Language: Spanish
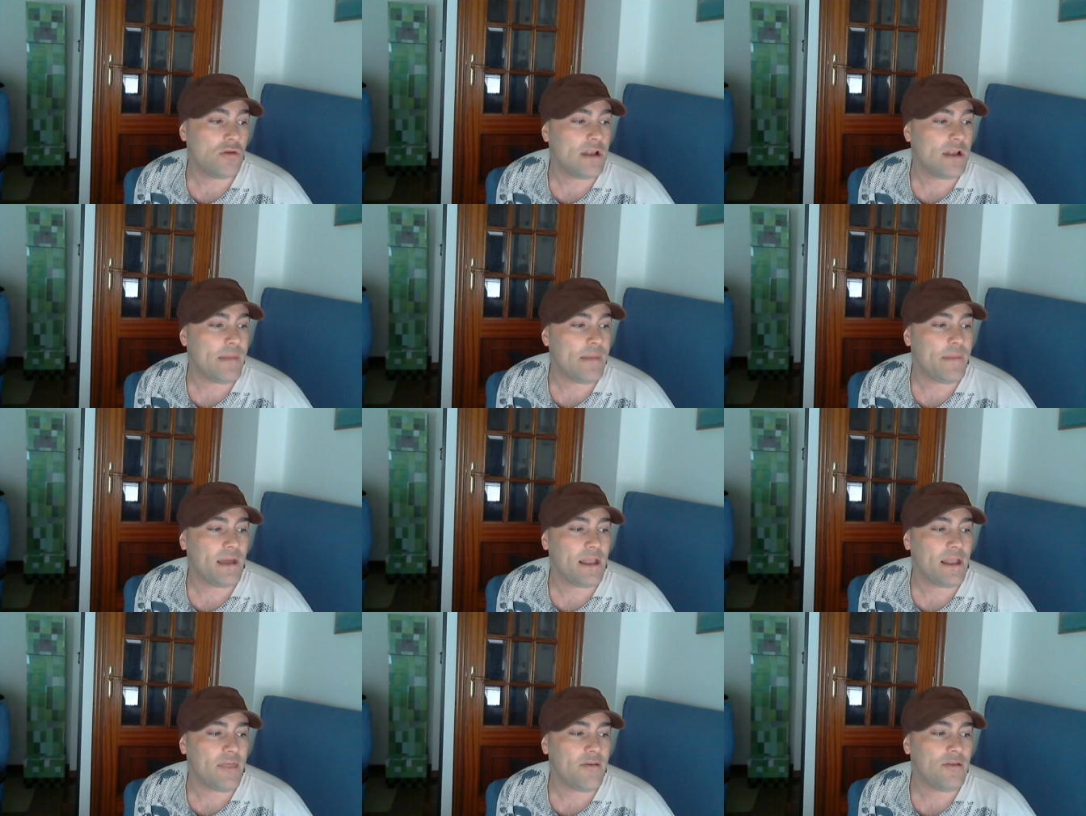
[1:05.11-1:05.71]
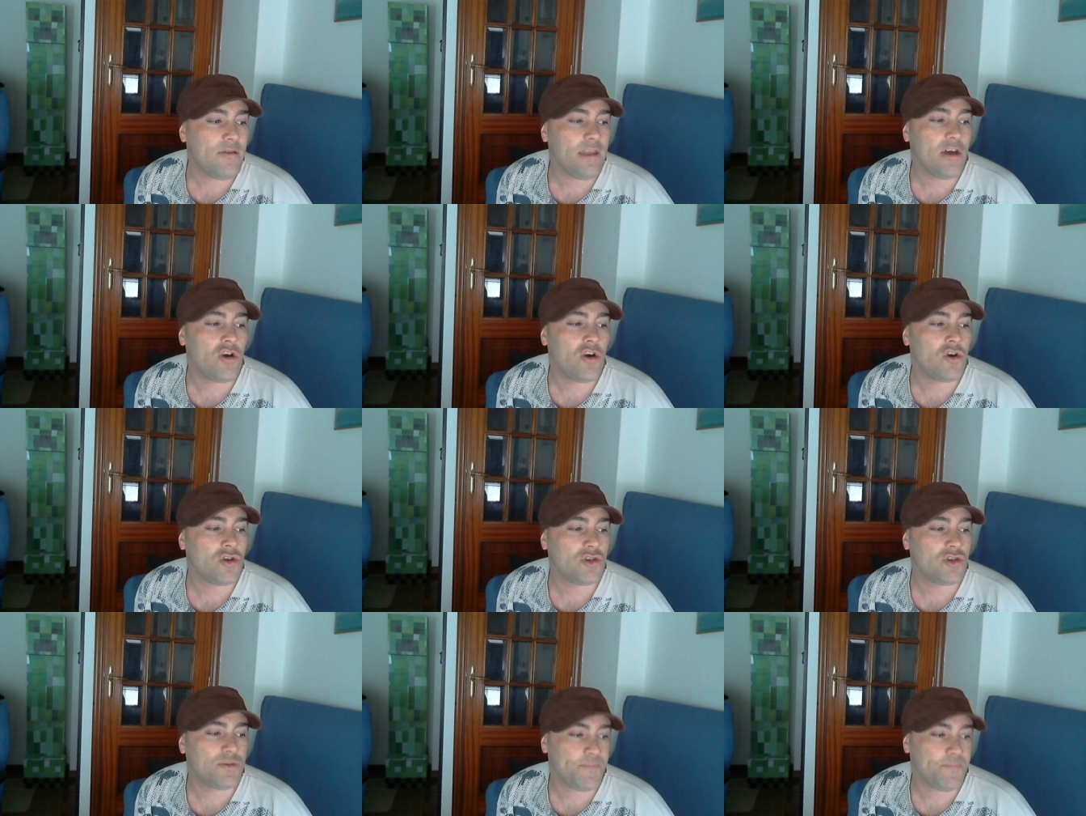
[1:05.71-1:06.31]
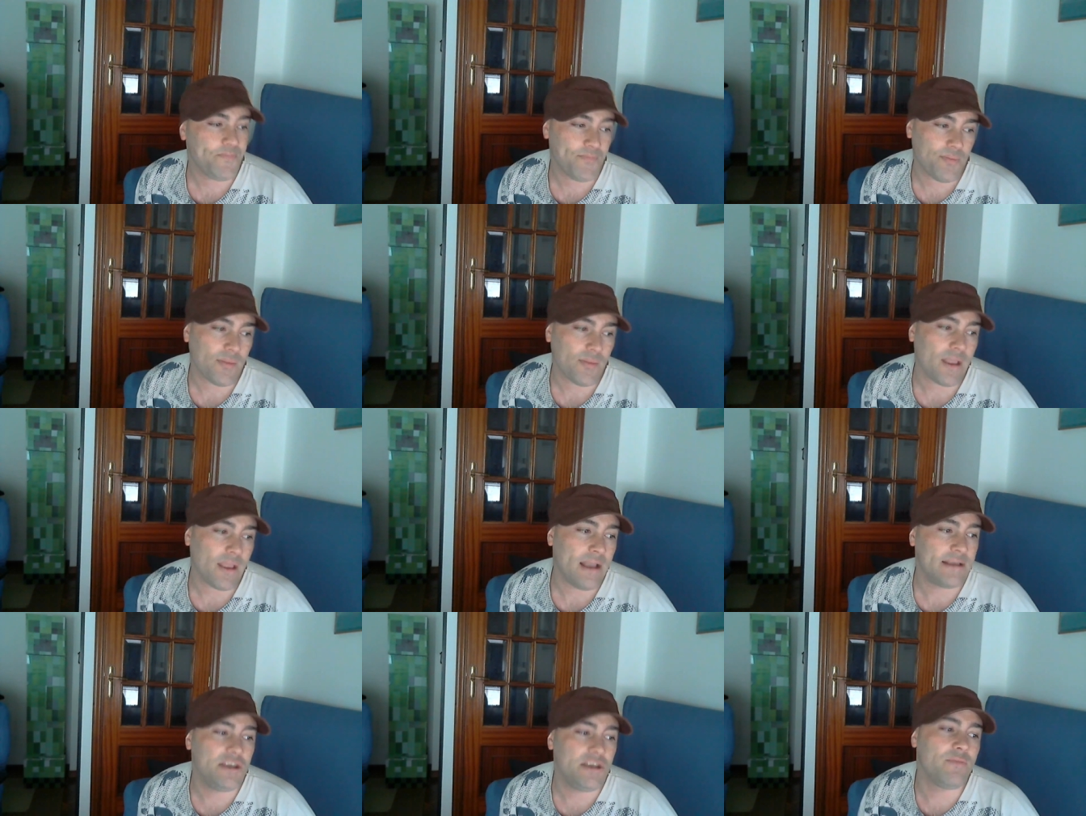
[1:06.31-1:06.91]
La migración de host
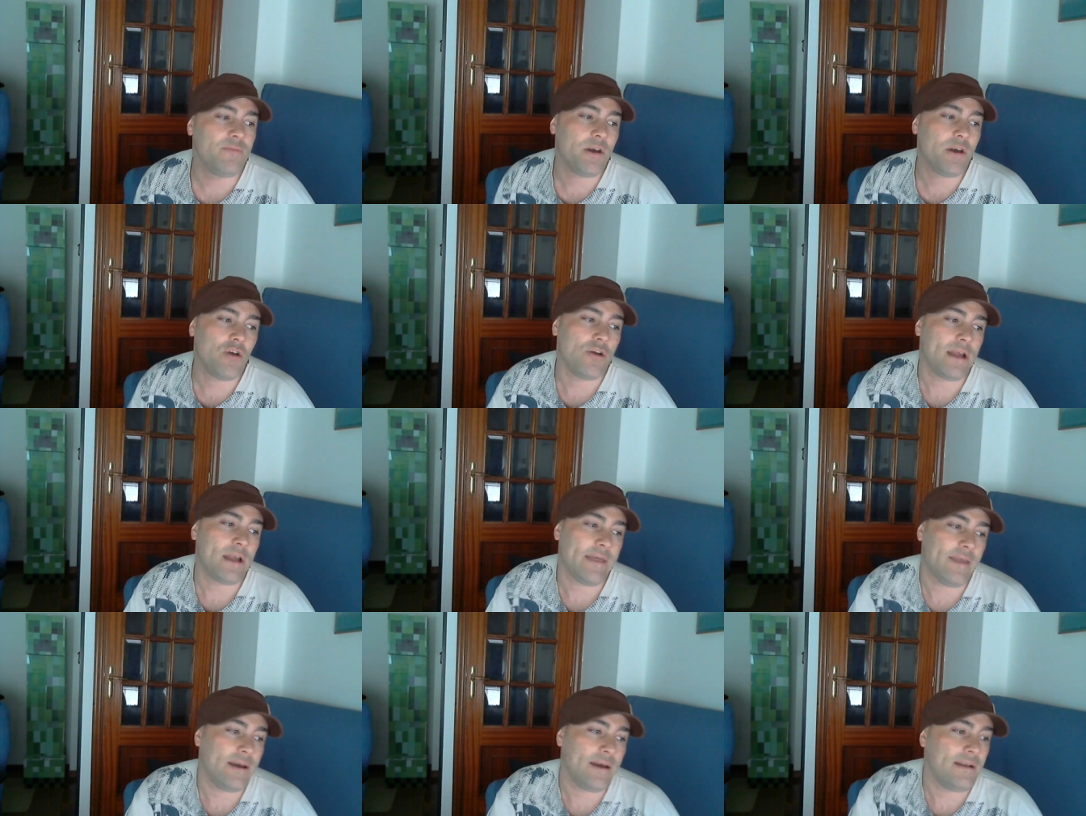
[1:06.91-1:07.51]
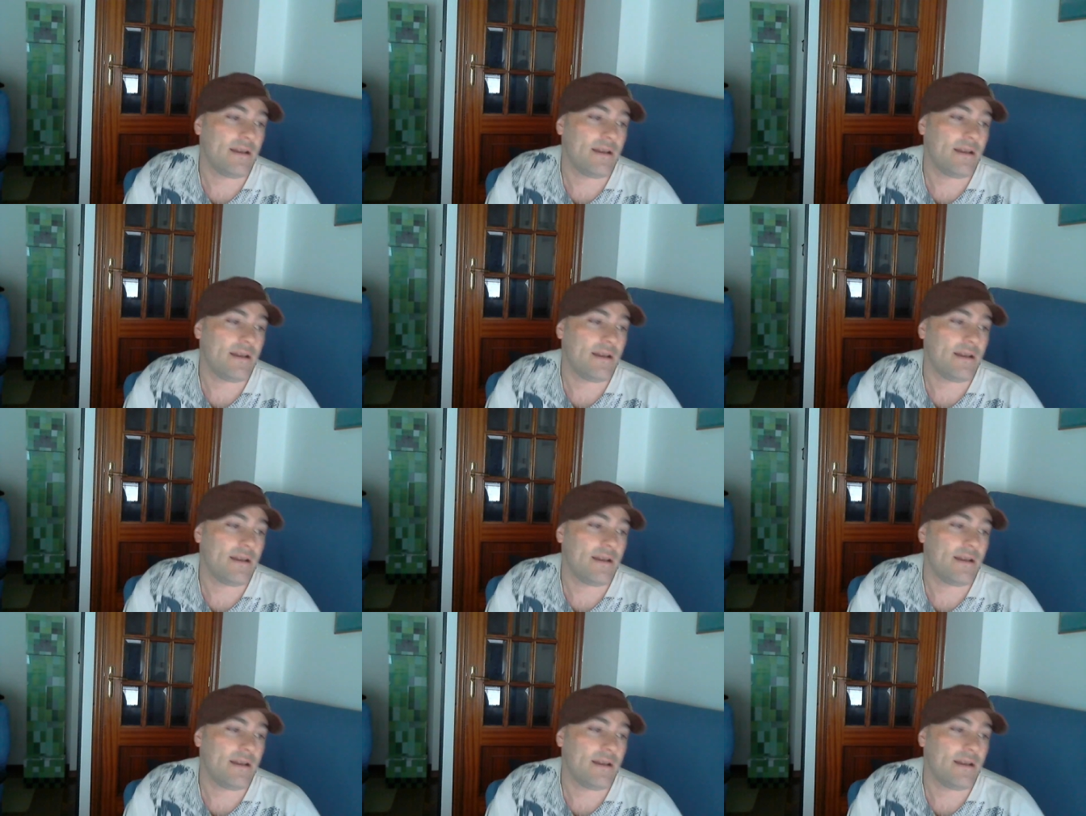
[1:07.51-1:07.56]
ha sido mejorada.